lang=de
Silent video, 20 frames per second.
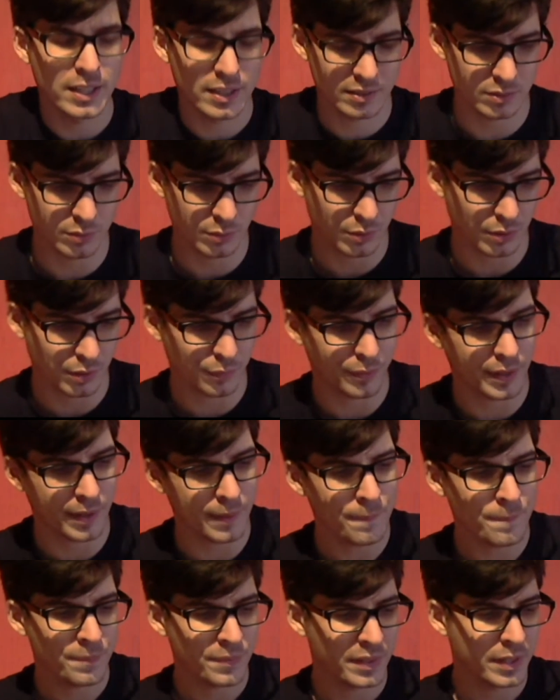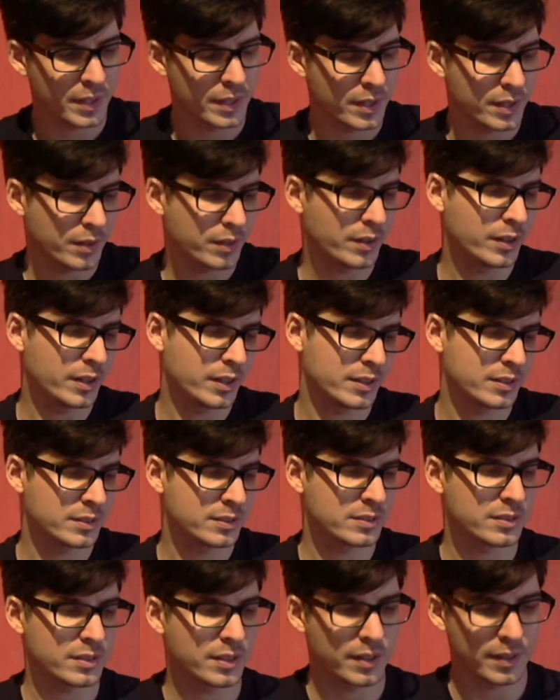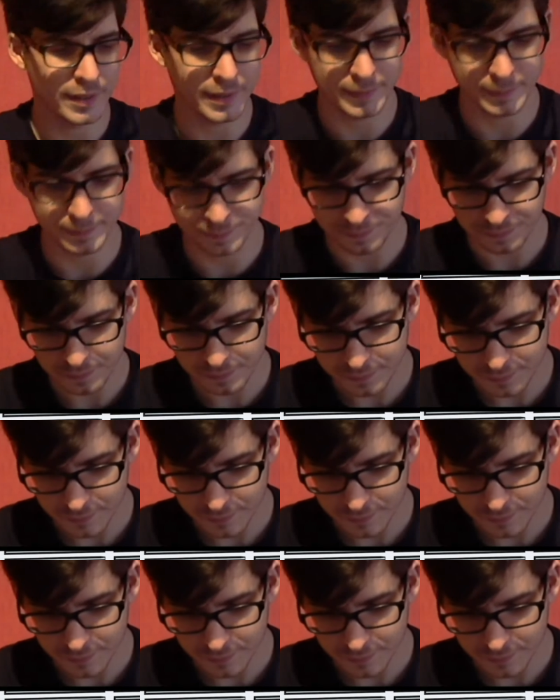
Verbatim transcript: so ungefähr. Und ähm,